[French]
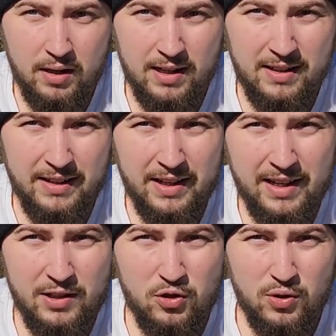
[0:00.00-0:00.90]
Et la
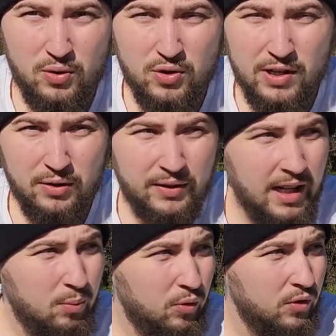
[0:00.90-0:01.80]
dernière canne, je, l'ai
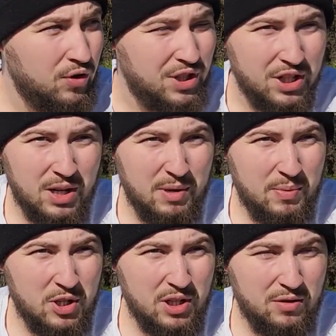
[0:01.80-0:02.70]
tentée à la bonde. J'ai jamais
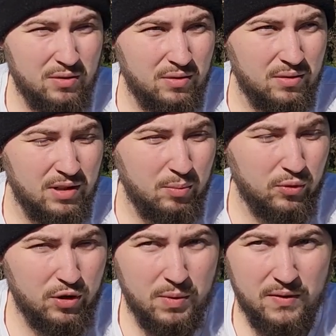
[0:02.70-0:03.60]
pêché de la
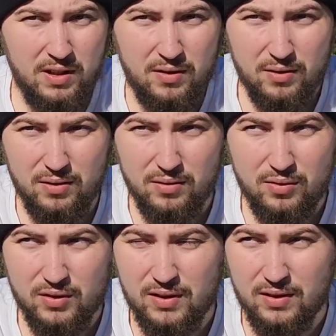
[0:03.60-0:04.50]
bonde de ma vie euh,
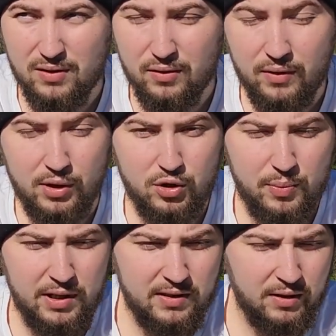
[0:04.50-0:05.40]
sur cet étang. Enfin, je
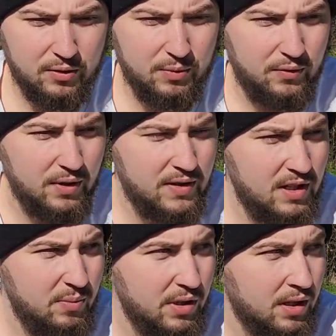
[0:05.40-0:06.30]
suis pas allé 50 000 fois
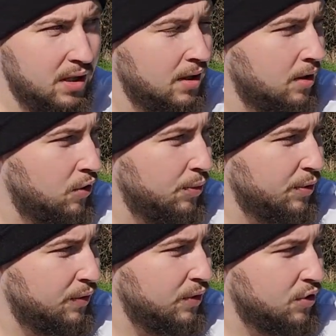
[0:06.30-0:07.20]
ici, mais le
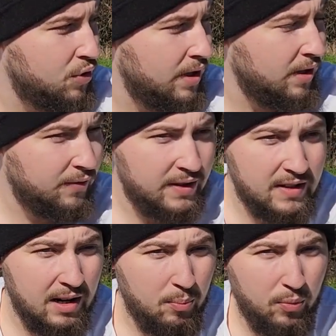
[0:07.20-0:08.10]
peu de fois où je suis allé, en fait,
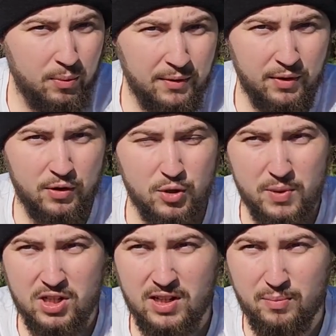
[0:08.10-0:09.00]
c'est la première fois que je
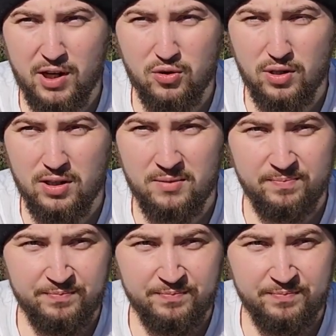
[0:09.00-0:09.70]
pêche cette berge-là.